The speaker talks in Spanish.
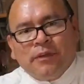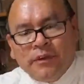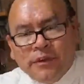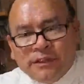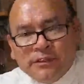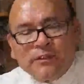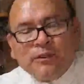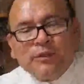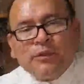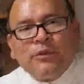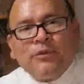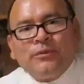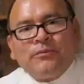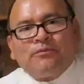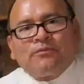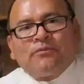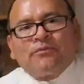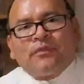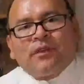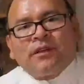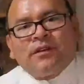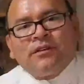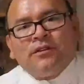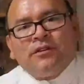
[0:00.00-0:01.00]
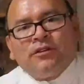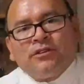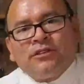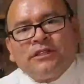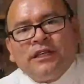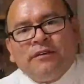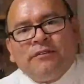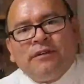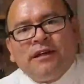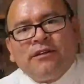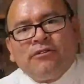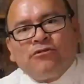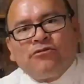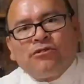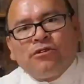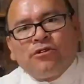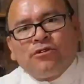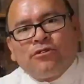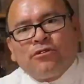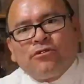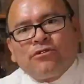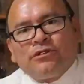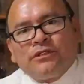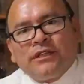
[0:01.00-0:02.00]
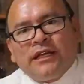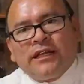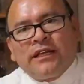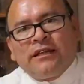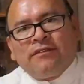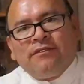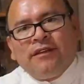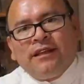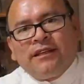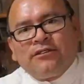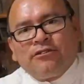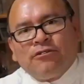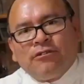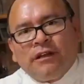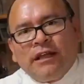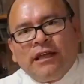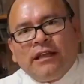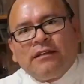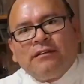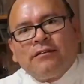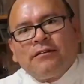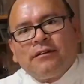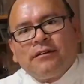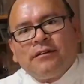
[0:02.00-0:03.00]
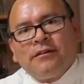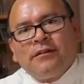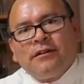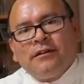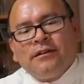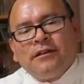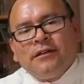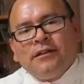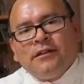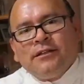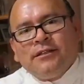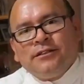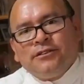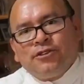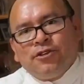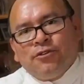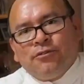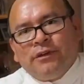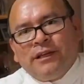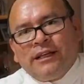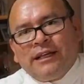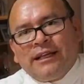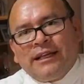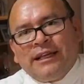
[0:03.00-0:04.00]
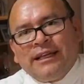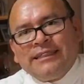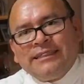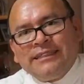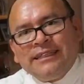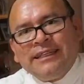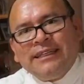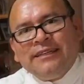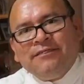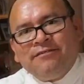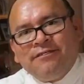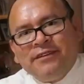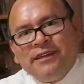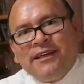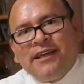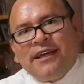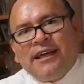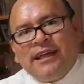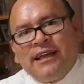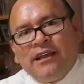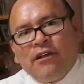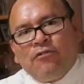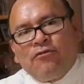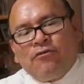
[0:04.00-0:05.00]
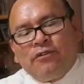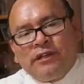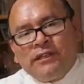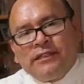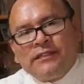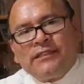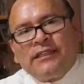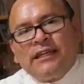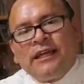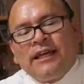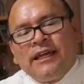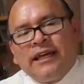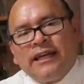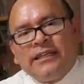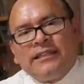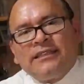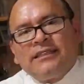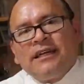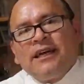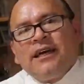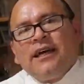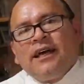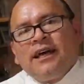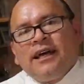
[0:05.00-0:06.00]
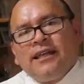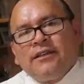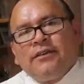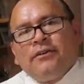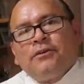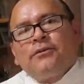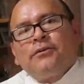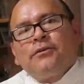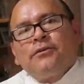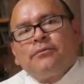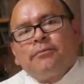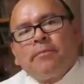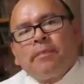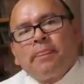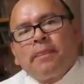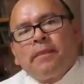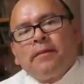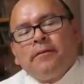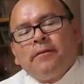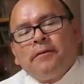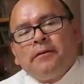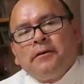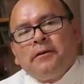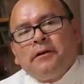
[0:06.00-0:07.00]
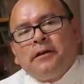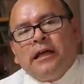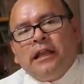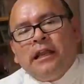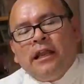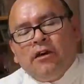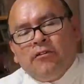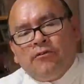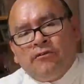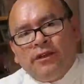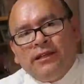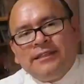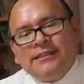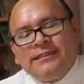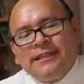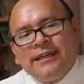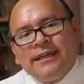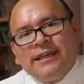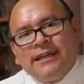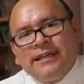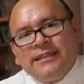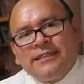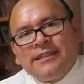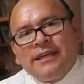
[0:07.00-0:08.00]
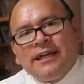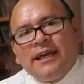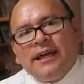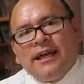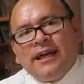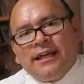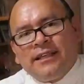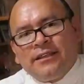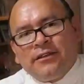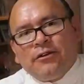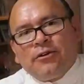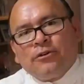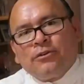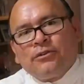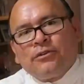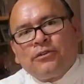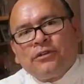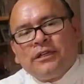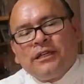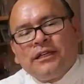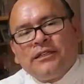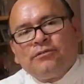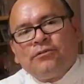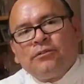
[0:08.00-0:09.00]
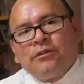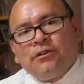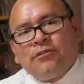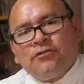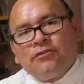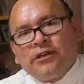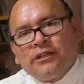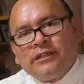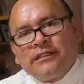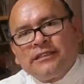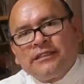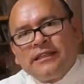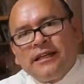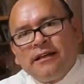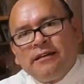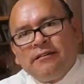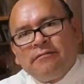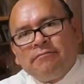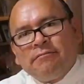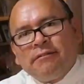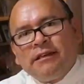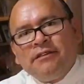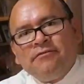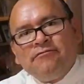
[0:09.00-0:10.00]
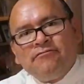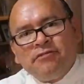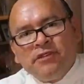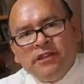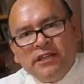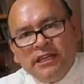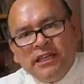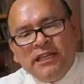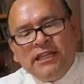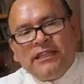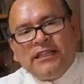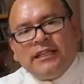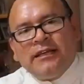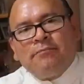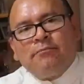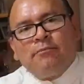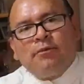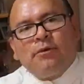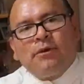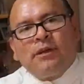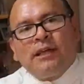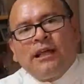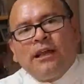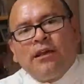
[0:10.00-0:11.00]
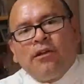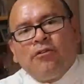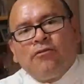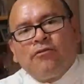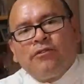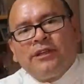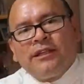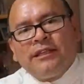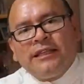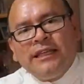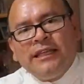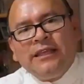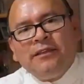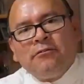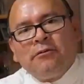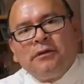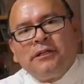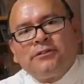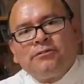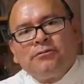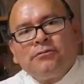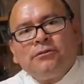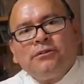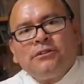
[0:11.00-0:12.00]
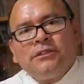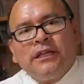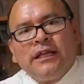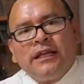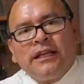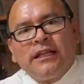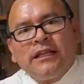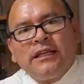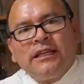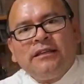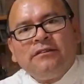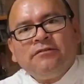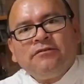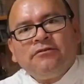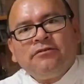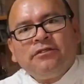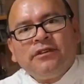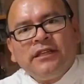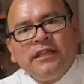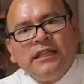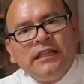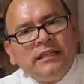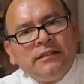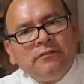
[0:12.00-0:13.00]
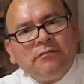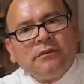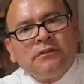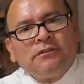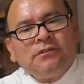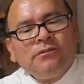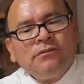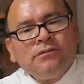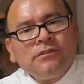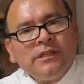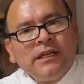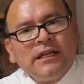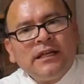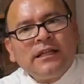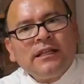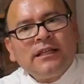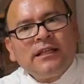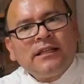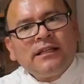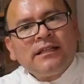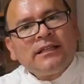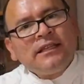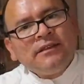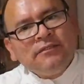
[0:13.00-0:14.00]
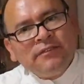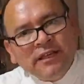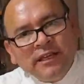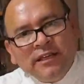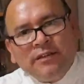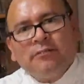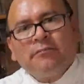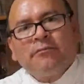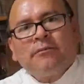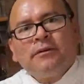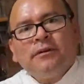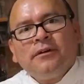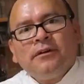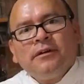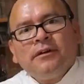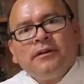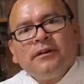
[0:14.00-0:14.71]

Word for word: Pero esto nos lleva a nosotros a reflexionar sobre qué significa la ofensa hecha a Dios. La ofensa hecha a Dios es una ofensa infinita porque el ofendido es un ser infinito, es un ser divino.